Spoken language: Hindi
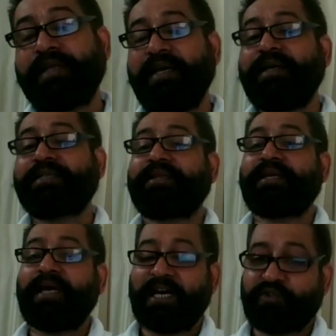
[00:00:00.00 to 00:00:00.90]
तीन
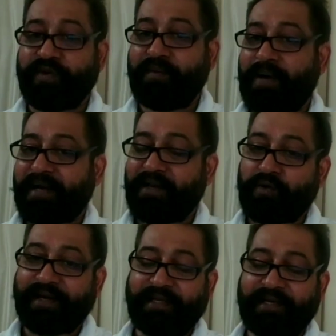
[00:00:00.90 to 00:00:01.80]
नक्षत्र है अश्विनी भरणी
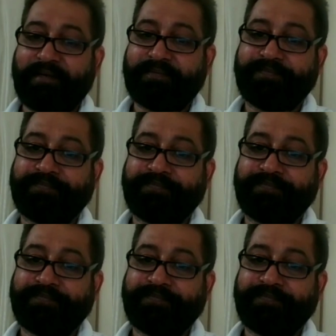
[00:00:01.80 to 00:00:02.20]
और कृतिका